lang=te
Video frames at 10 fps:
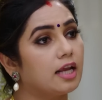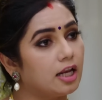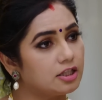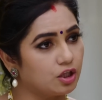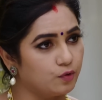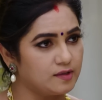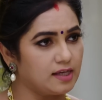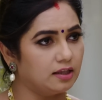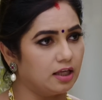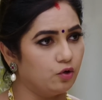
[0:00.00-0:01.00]
సరైన
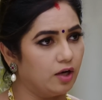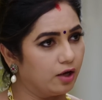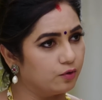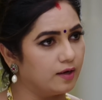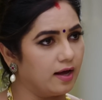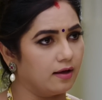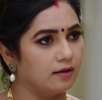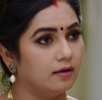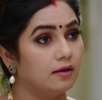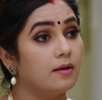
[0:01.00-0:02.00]
చదువు సంధ్యలు
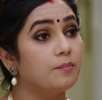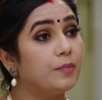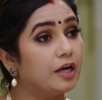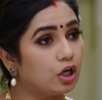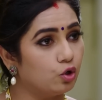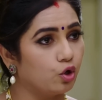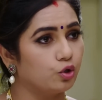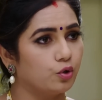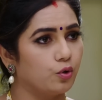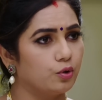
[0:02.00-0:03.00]
లేకుండా
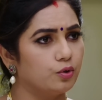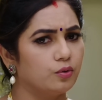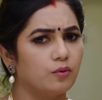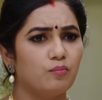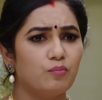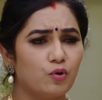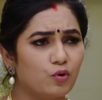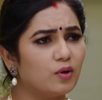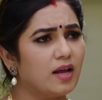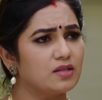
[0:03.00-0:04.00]
పిడకలు కొట్టుకుంటూ
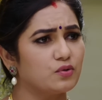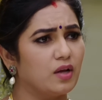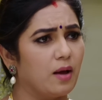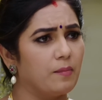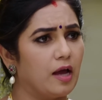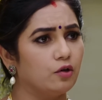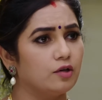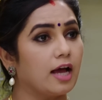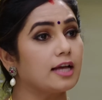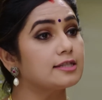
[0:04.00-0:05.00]
ముగ్గులేసుకునే
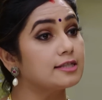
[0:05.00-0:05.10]
అమ్మాయిలు